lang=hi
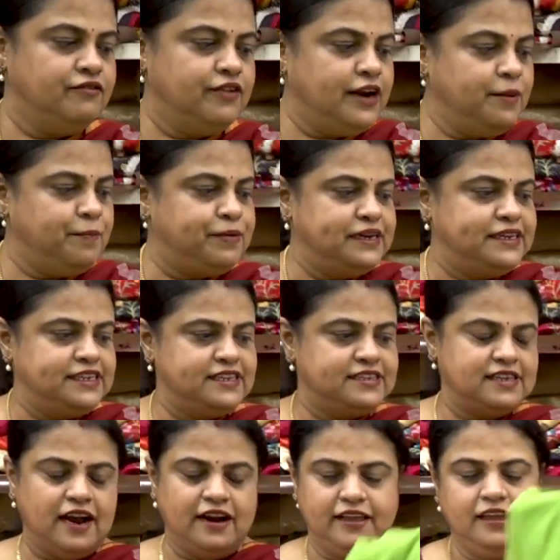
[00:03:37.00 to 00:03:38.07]
वेरी प्रिटी
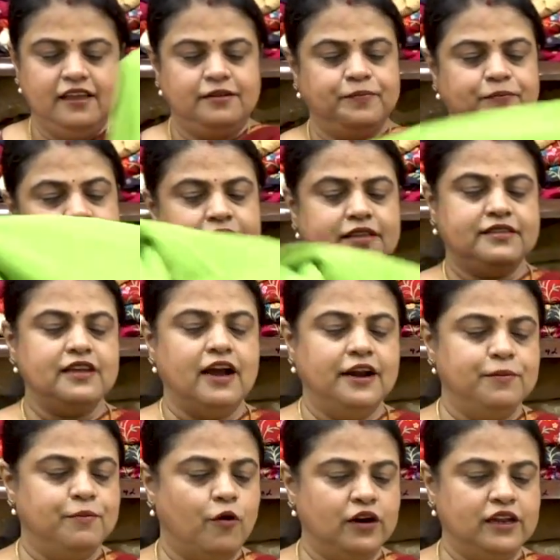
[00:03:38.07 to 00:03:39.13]
साड़ी
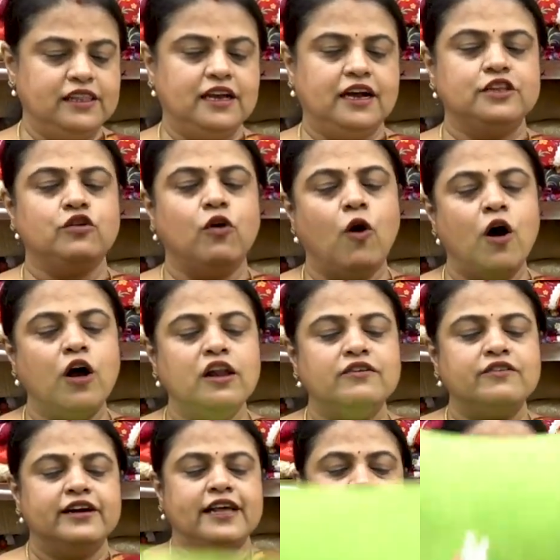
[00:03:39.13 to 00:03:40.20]
साड़ी बॉडी दिखाते ऑल
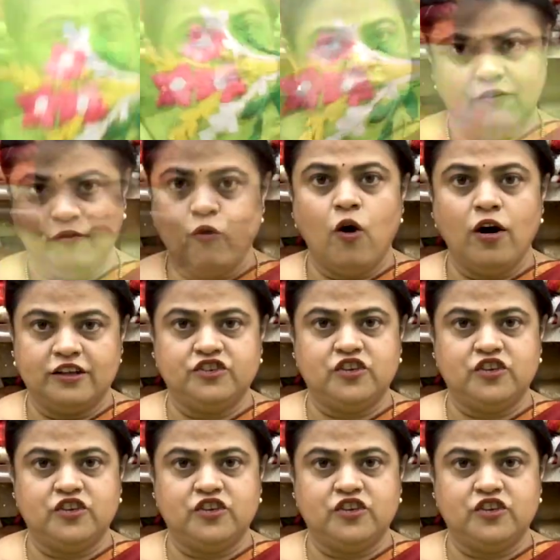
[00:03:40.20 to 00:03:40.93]
ओवर ऐसा वर्क